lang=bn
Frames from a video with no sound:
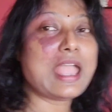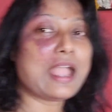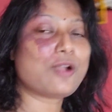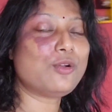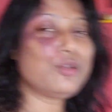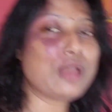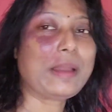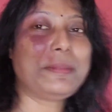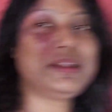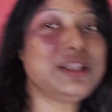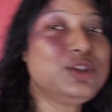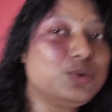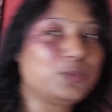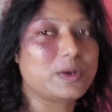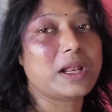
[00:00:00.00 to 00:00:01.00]
এখনও
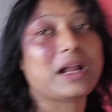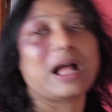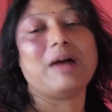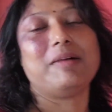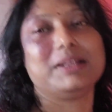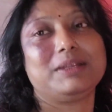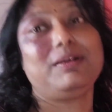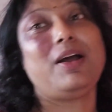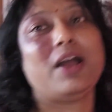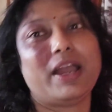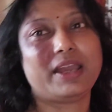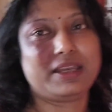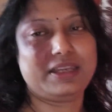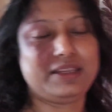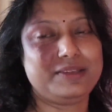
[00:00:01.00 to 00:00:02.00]
আমাদের দুপুরে খাওয়া দাওয়া
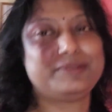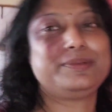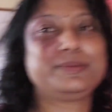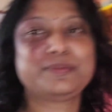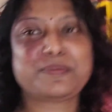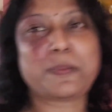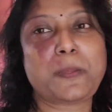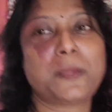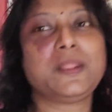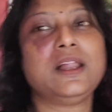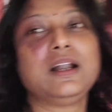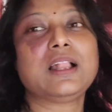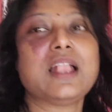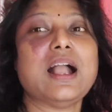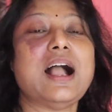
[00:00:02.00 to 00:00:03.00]
হয়নি
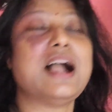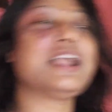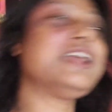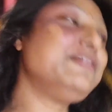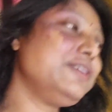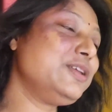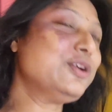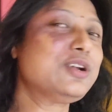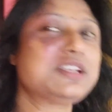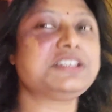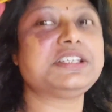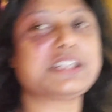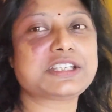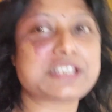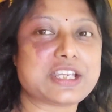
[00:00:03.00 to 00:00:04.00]
আগের ভিডিওটা
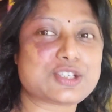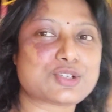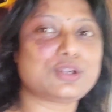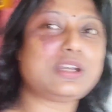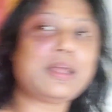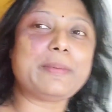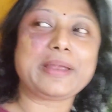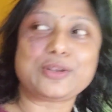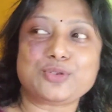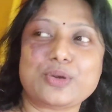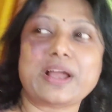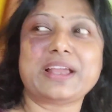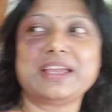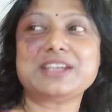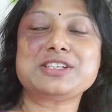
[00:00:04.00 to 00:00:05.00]
যেটা শেষ করলাম একটু
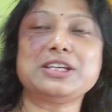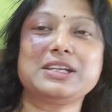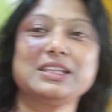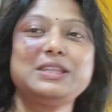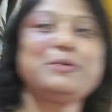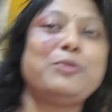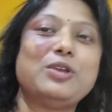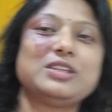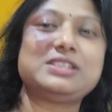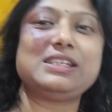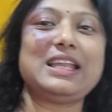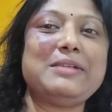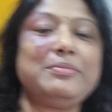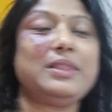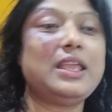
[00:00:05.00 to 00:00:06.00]
আগে সেটাতে
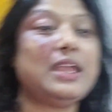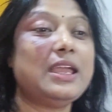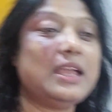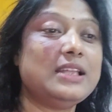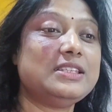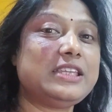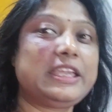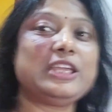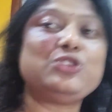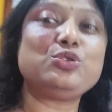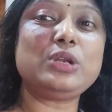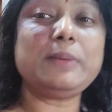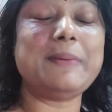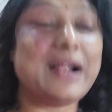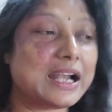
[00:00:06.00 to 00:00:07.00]
বলেছিলাম যে
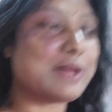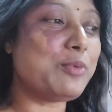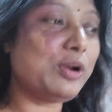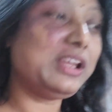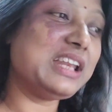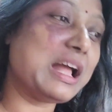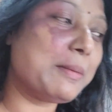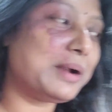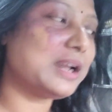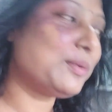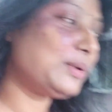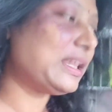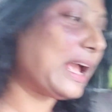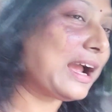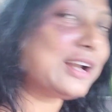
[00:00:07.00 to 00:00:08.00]
খিচুড়ি বানাবো কি না
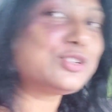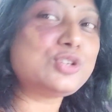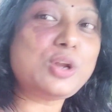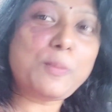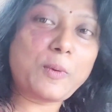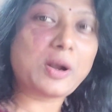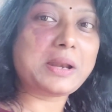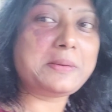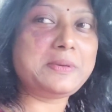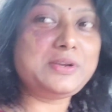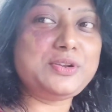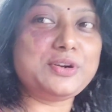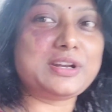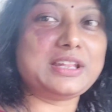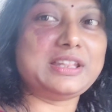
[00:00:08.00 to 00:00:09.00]
বানাবো দেখার জন্য পরের
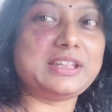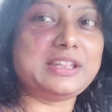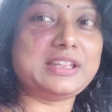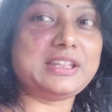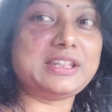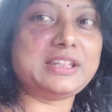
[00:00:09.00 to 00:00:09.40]
ভিডিওটা দেখতে